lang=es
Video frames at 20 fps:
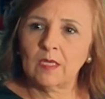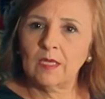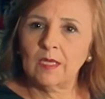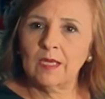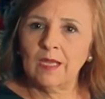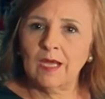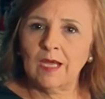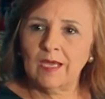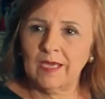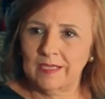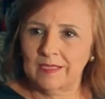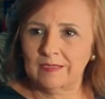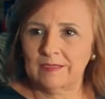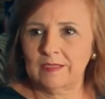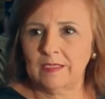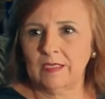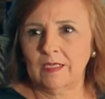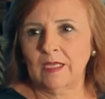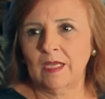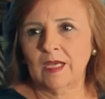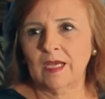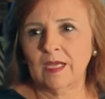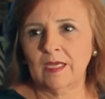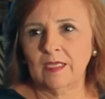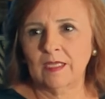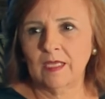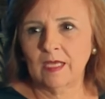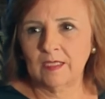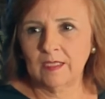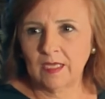La gente, la
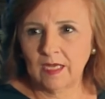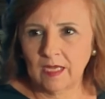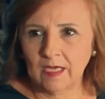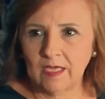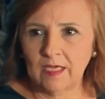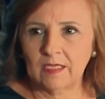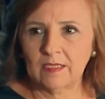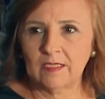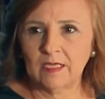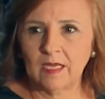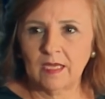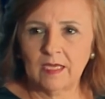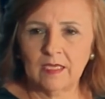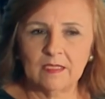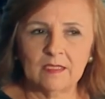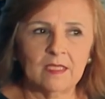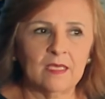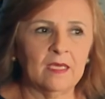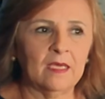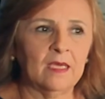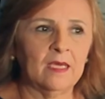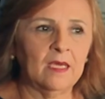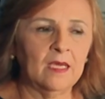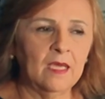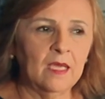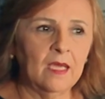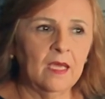calidad de la gente, la gente